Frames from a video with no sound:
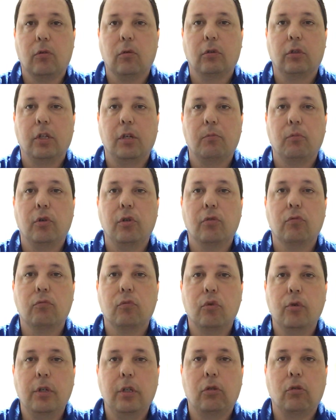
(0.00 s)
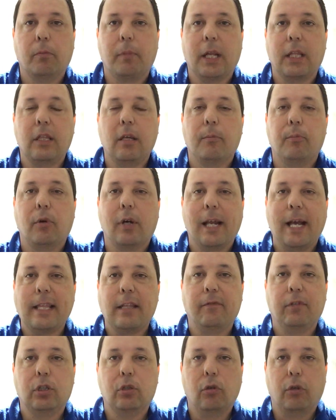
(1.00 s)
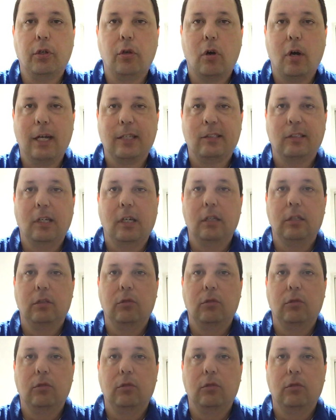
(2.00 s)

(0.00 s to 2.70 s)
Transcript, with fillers: contribuiu muito para a temporada vitoriosa